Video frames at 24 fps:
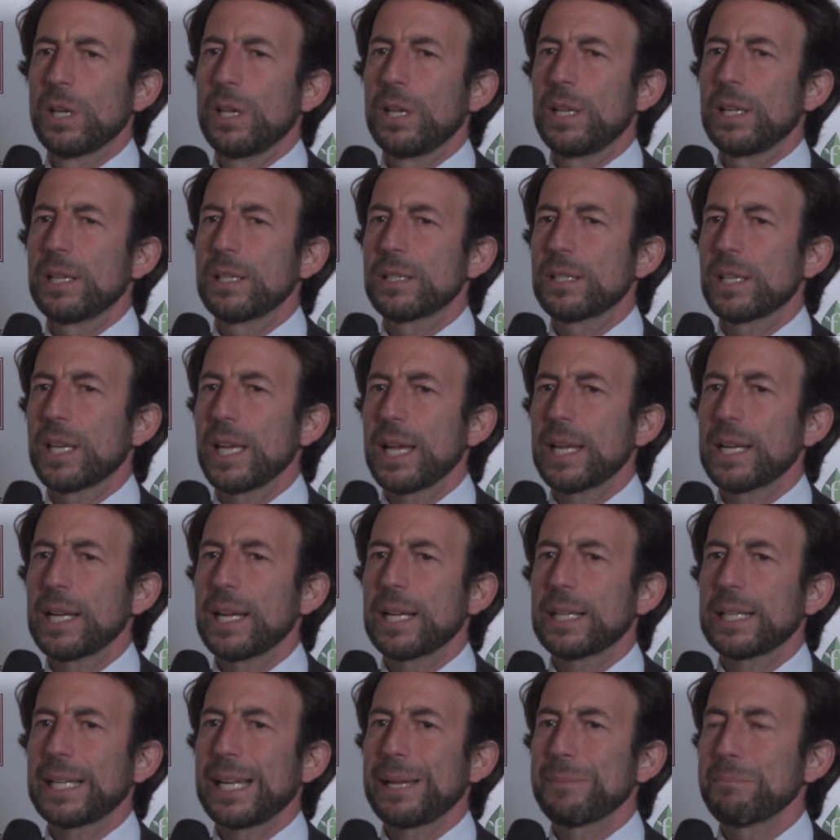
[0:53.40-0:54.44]
rischiare
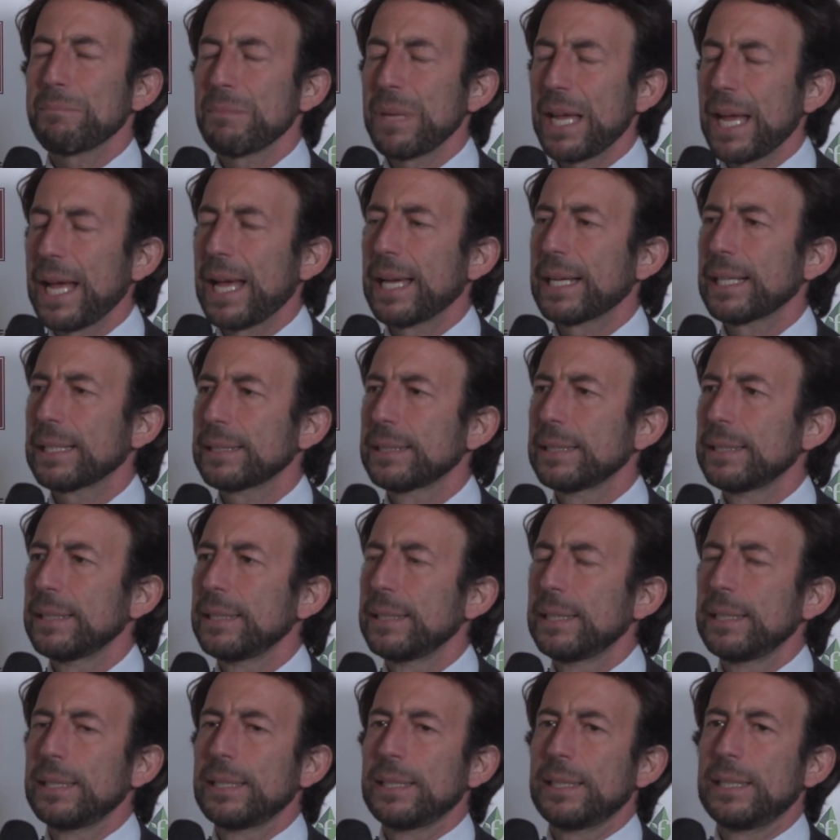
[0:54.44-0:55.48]
a
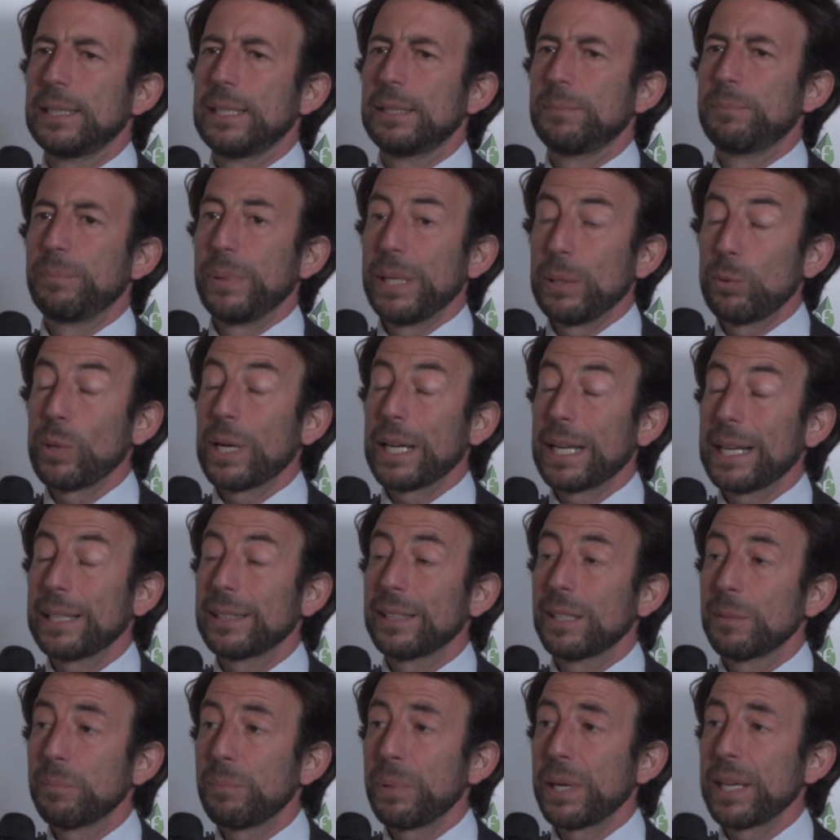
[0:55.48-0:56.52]
cambiare eh, per una
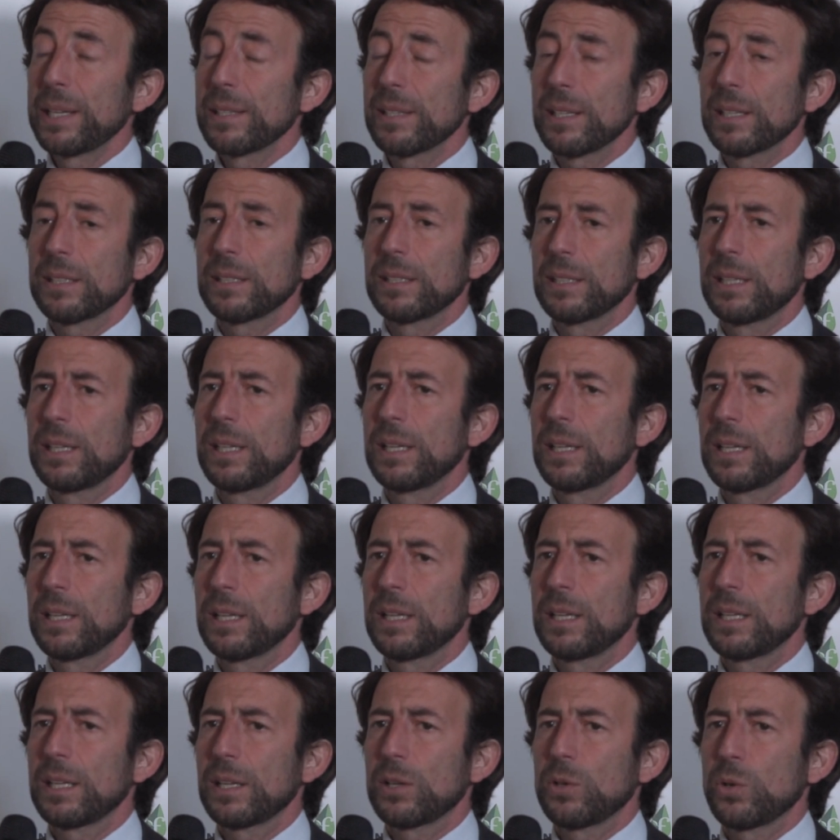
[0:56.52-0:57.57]
grande impresa,
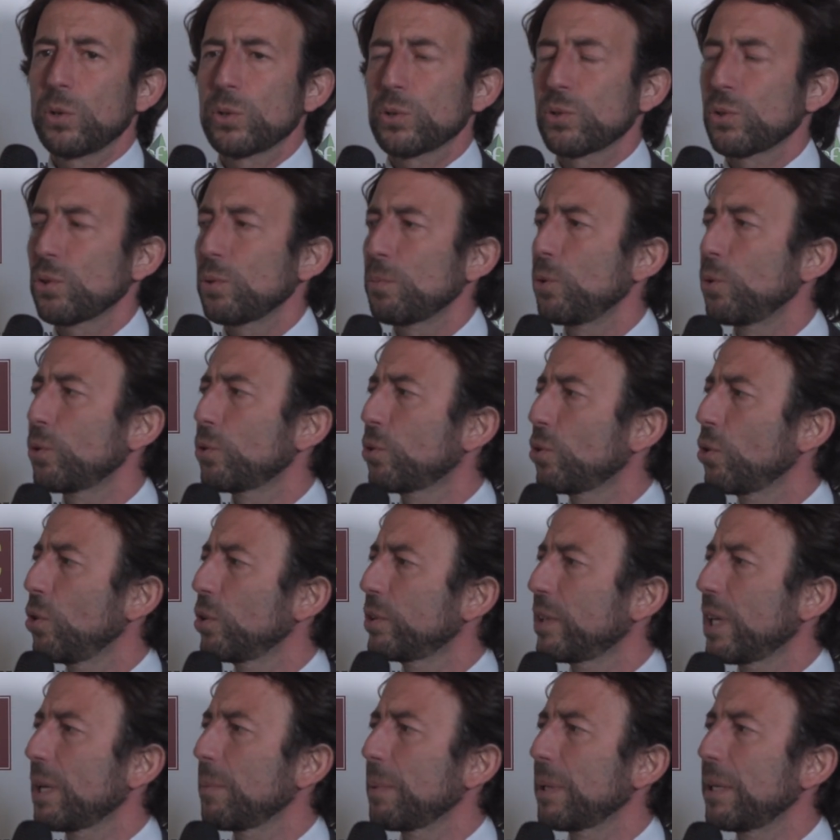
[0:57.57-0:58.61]
eh, ricorso molto
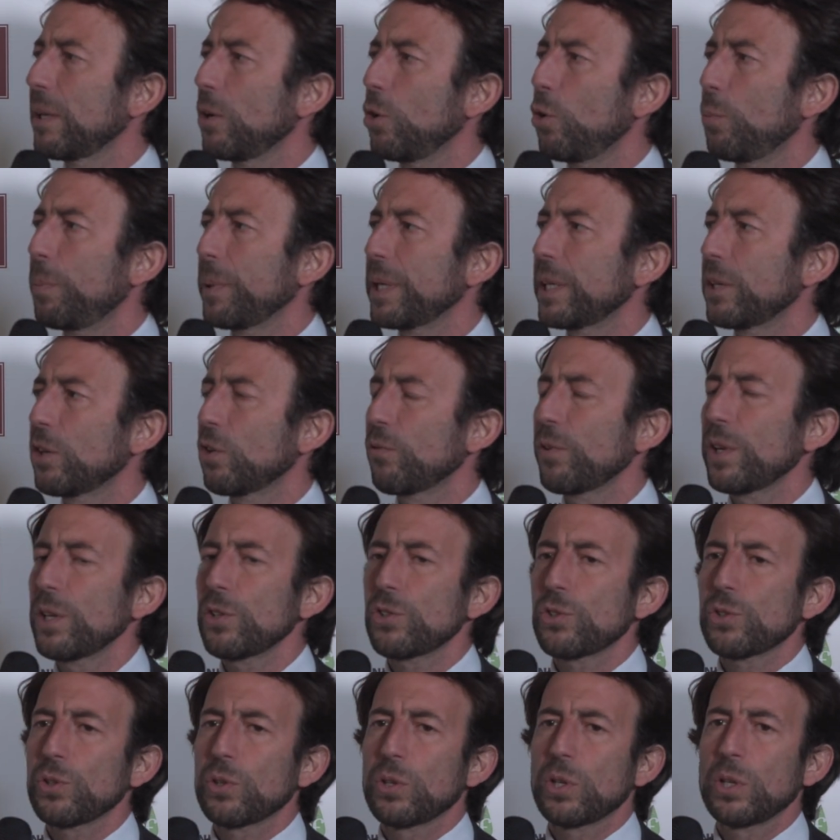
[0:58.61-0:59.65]
il tema dell'open
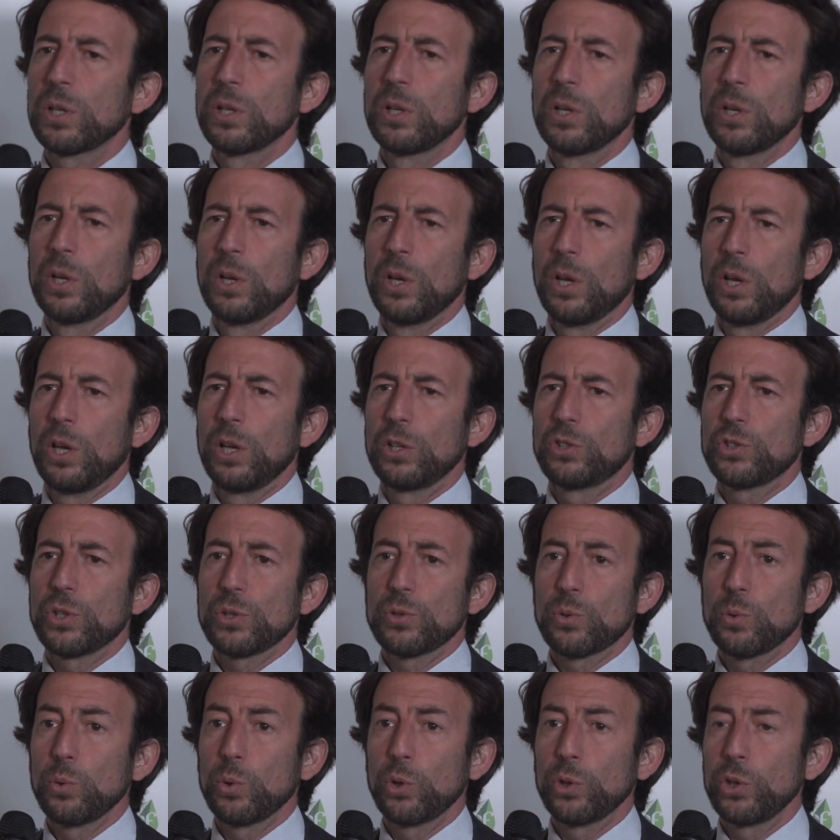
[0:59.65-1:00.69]
innovation, eh,
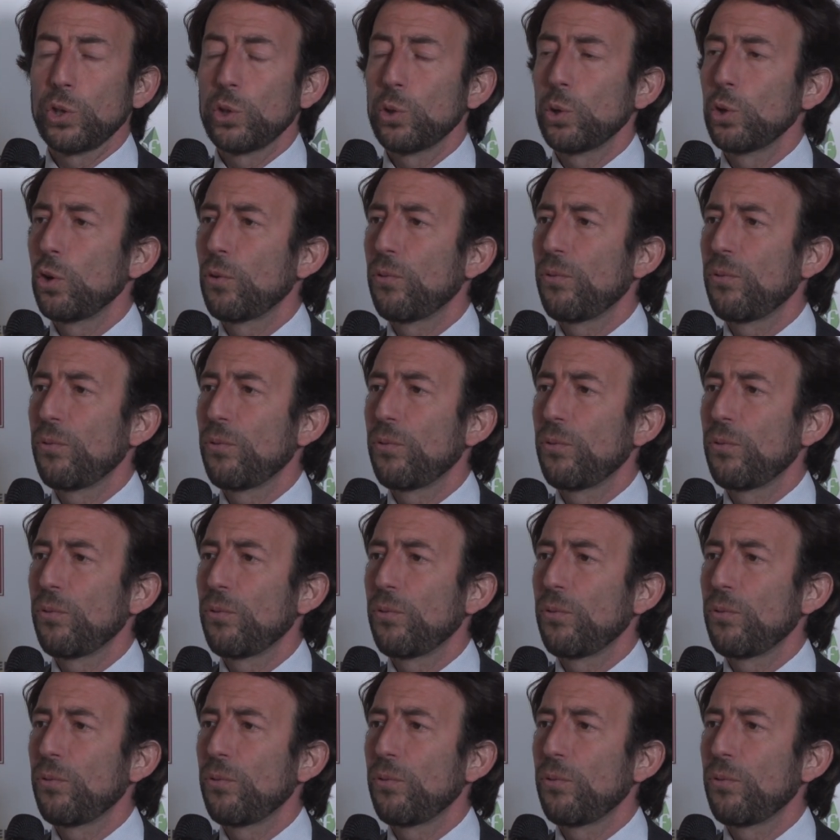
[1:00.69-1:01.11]
ciascuno di noi lo